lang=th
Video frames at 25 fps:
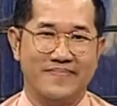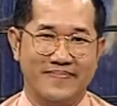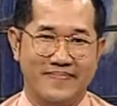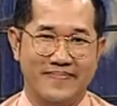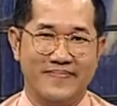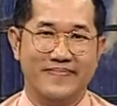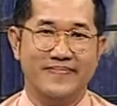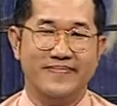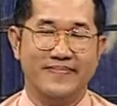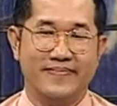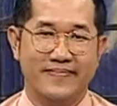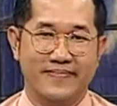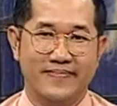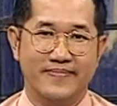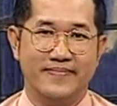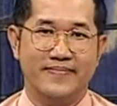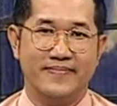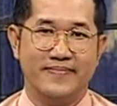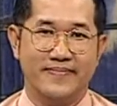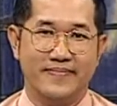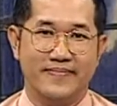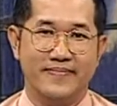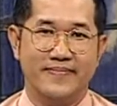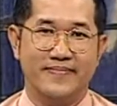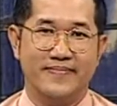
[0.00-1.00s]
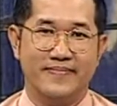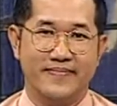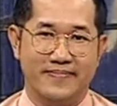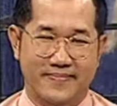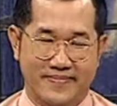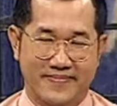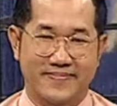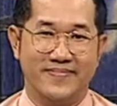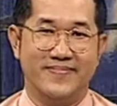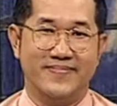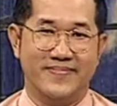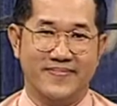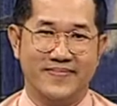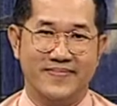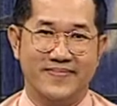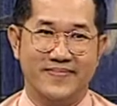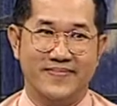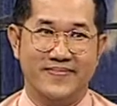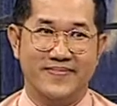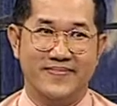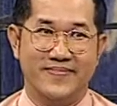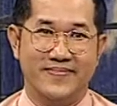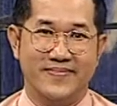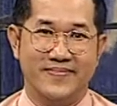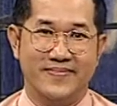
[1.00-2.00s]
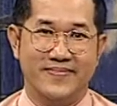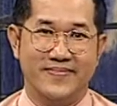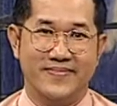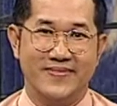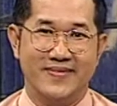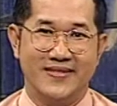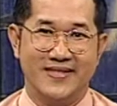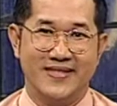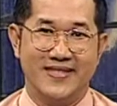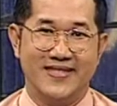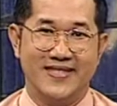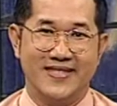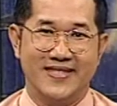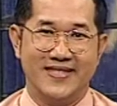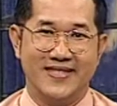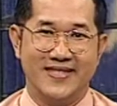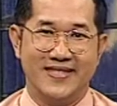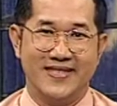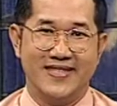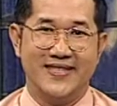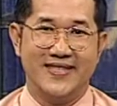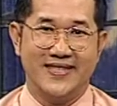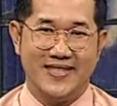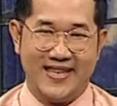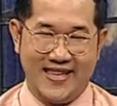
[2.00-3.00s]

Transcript: อ๋อครับนที่อะไรนะครับขอบคุณมากครับ